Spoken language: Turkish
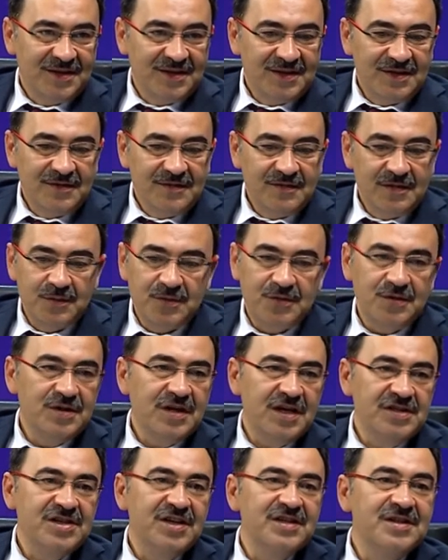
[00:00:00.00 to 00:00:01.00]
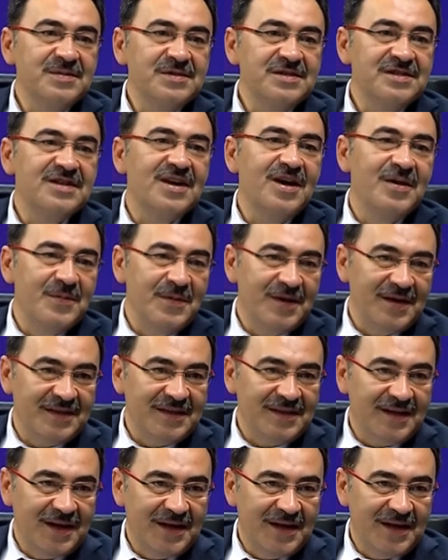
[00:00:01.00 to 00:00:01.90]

Allah. Ve bu yaşadığımız travmaydı. Ya.